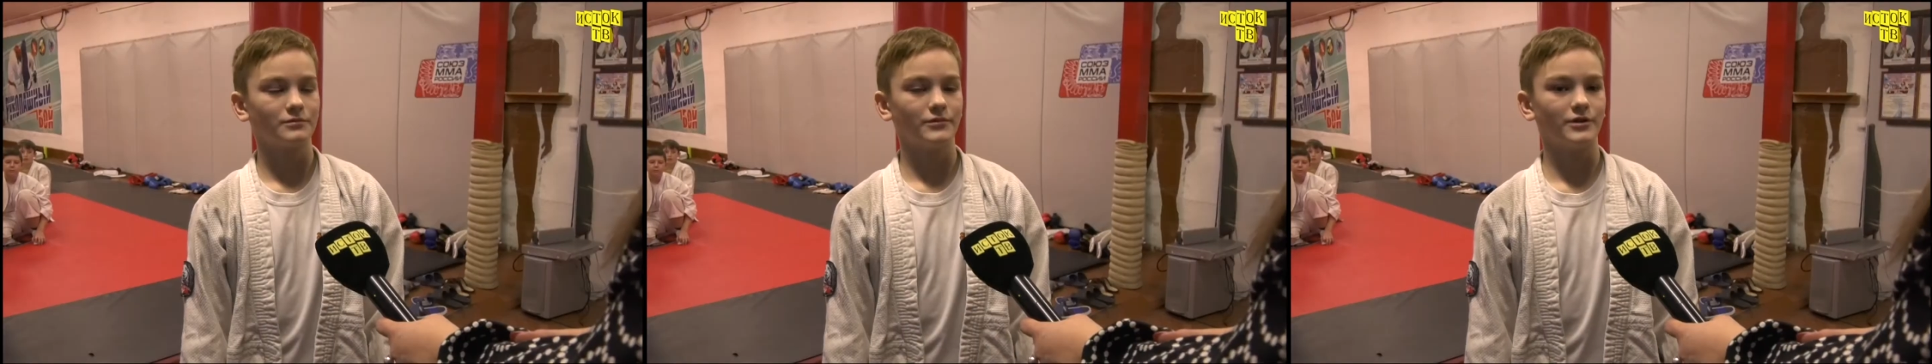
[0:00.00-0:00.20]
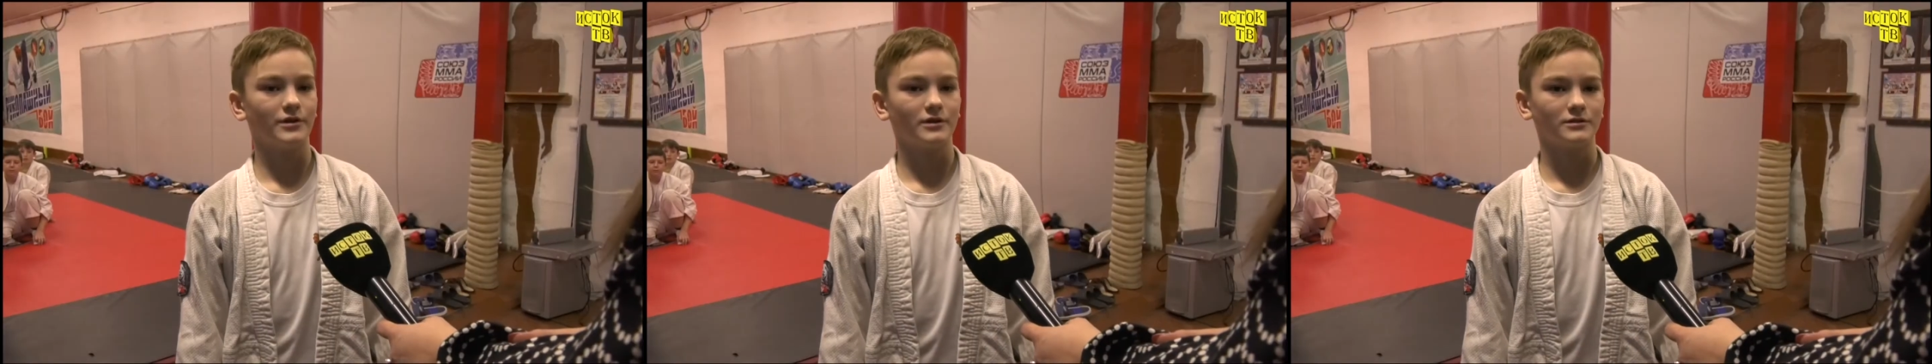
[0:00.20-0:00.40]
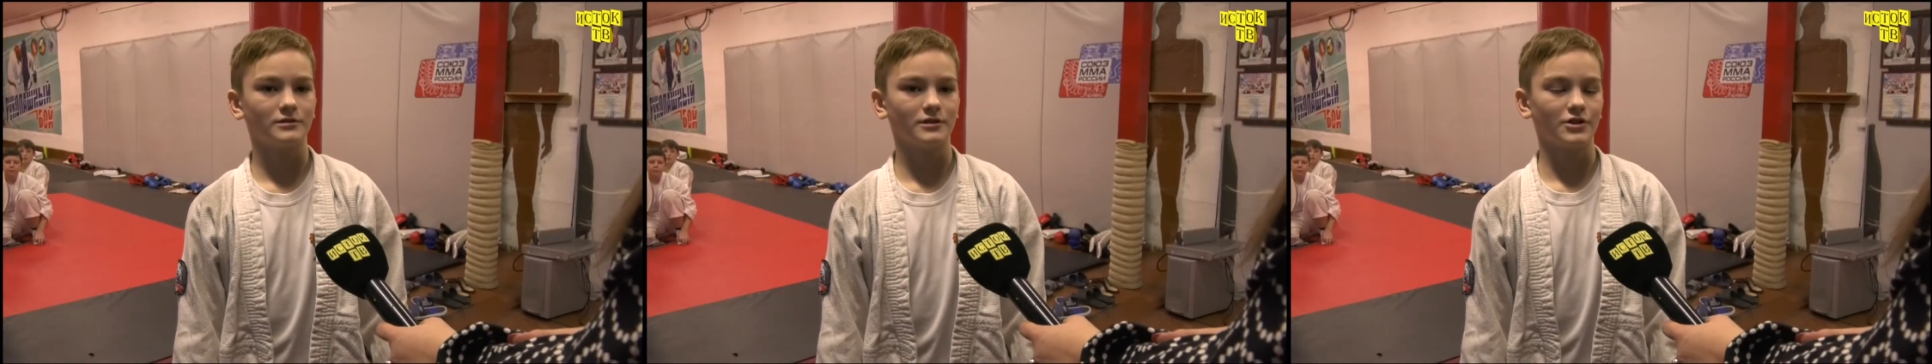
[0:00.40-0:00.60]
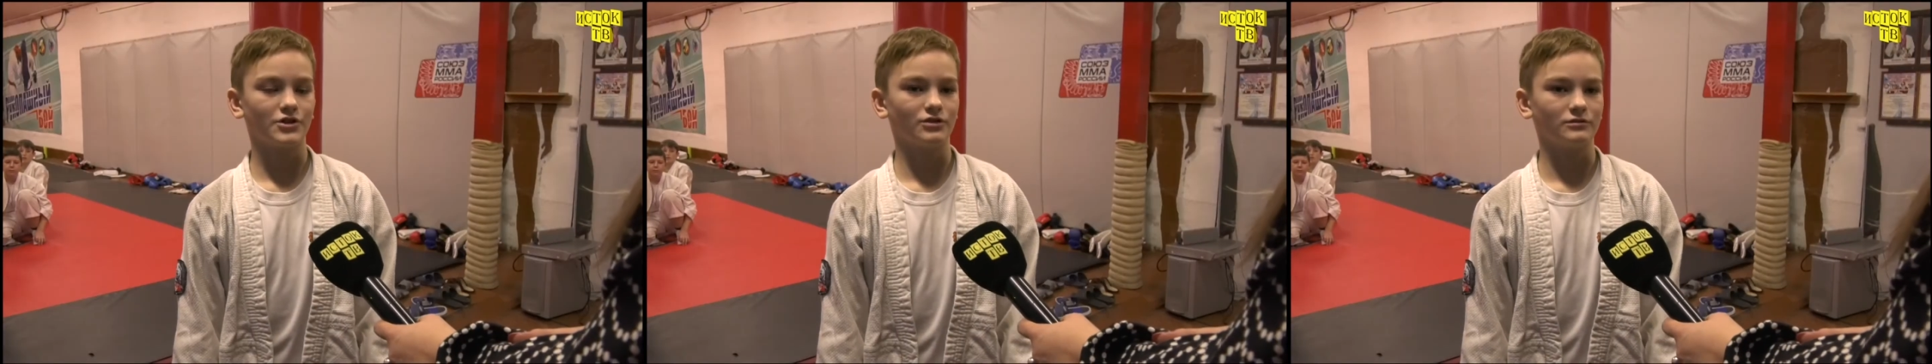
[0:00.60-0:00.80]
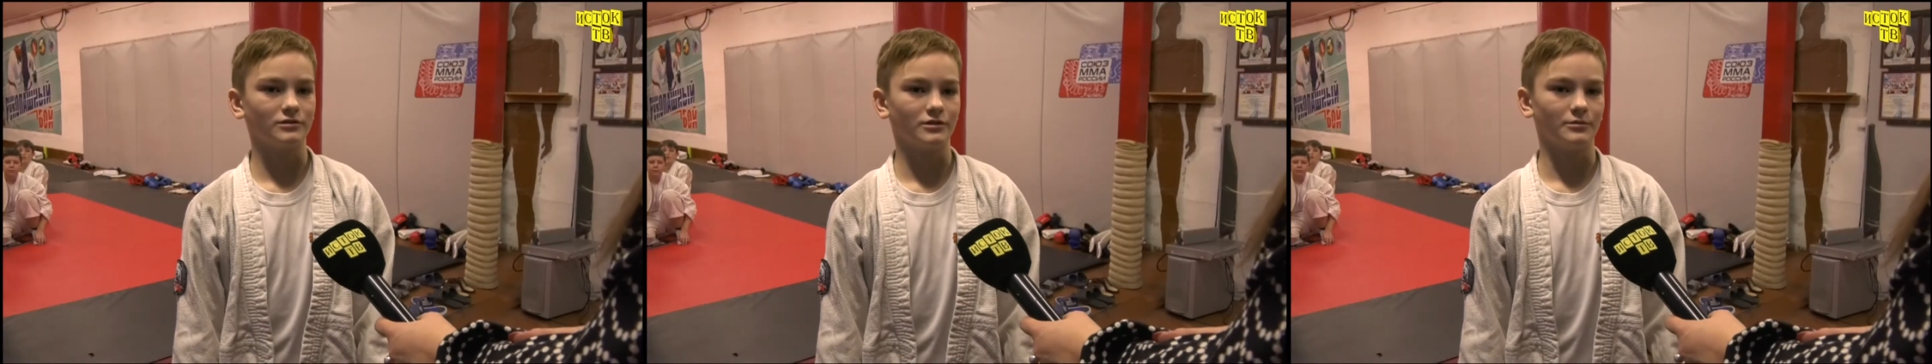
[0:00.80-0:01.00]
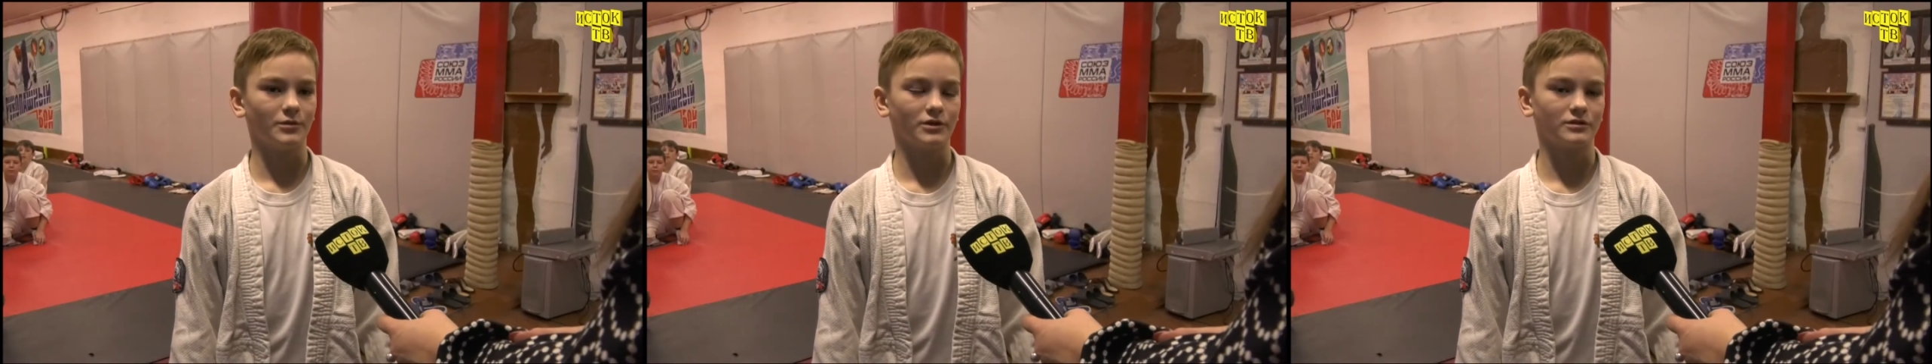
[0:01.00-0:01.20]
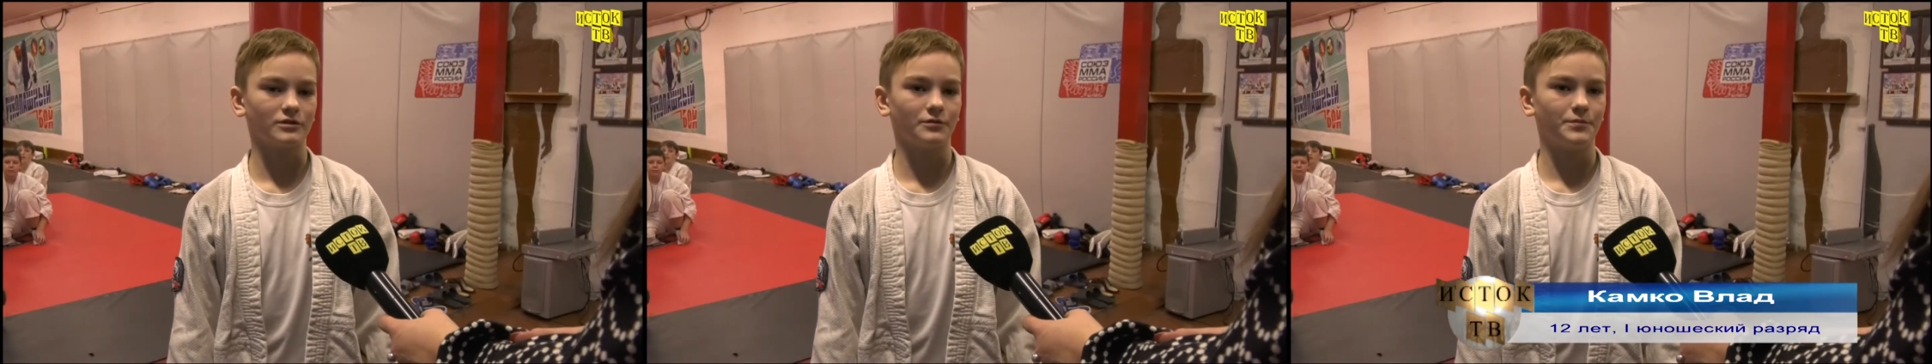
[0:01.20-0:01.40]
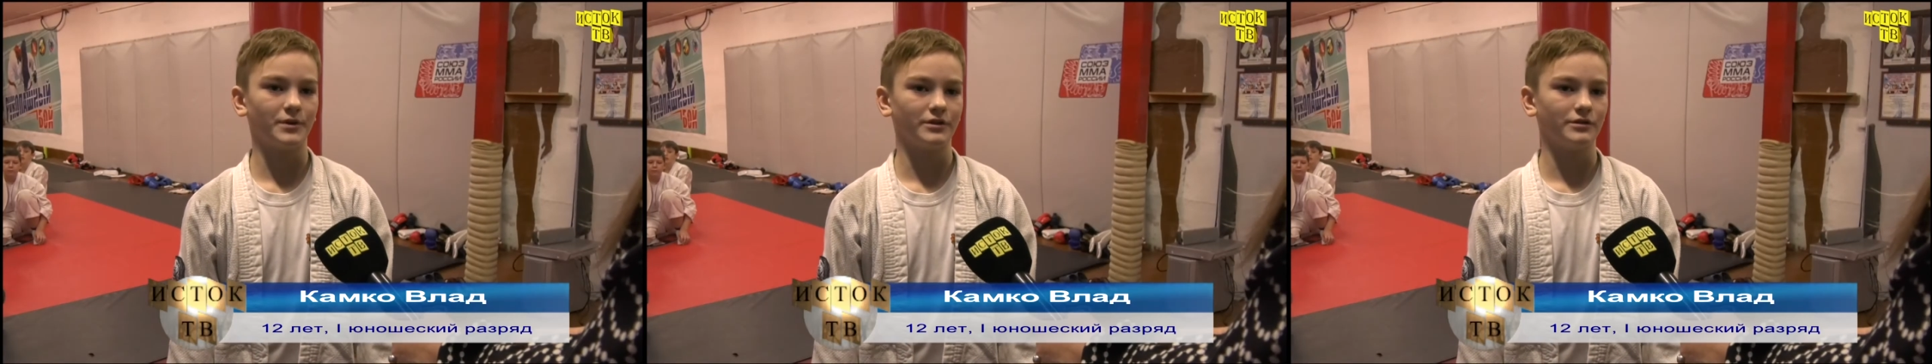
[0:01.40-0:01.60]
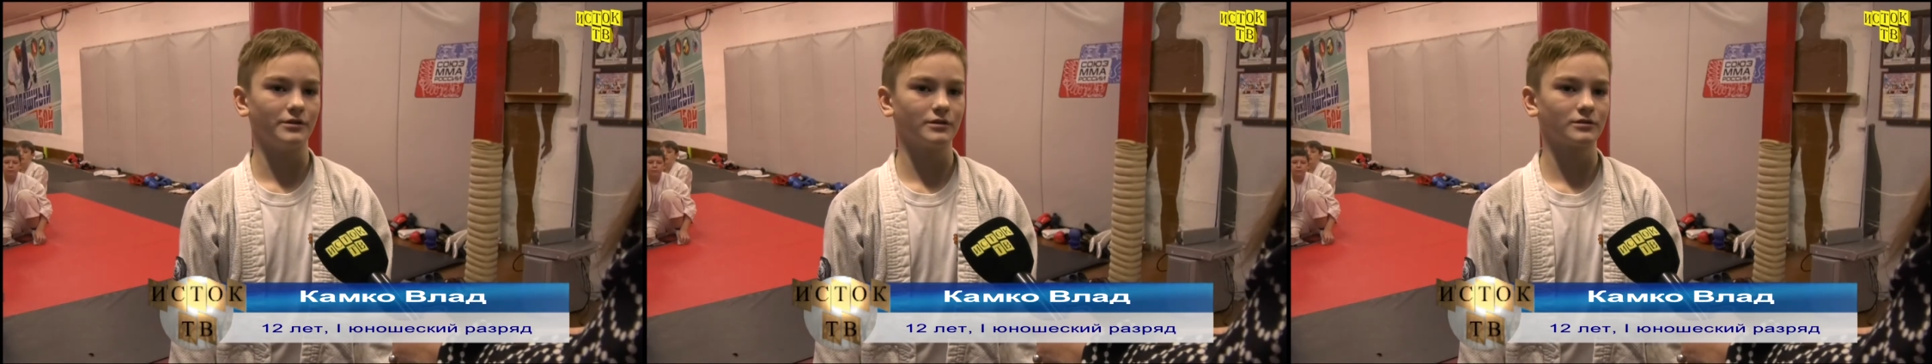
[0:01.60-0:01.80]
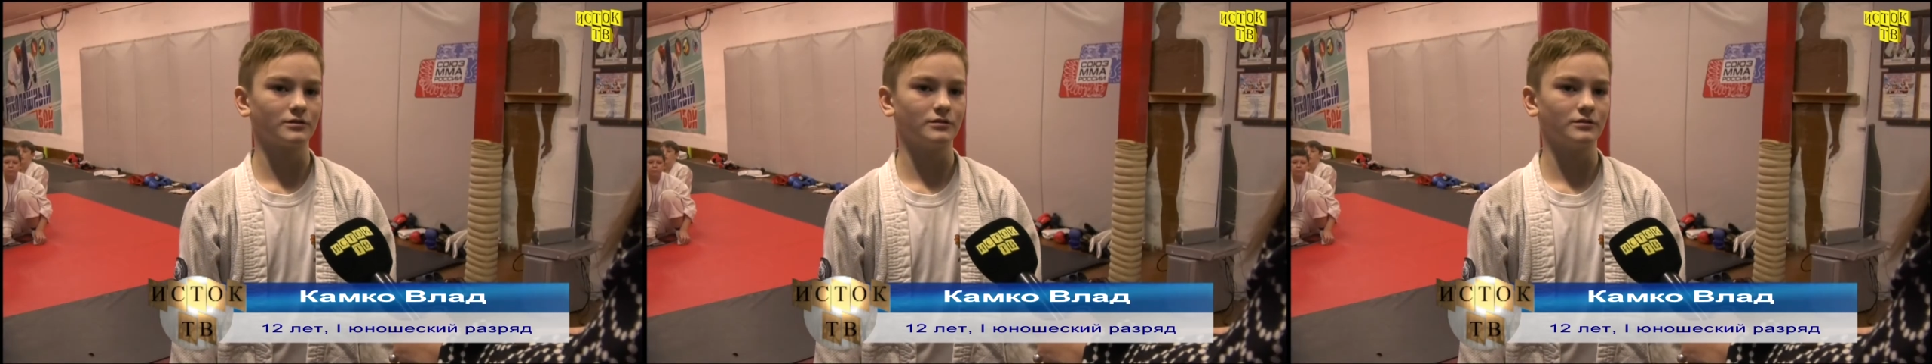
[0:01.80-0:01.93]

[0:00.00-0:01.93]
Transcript: Я начал заниматься в пять лет,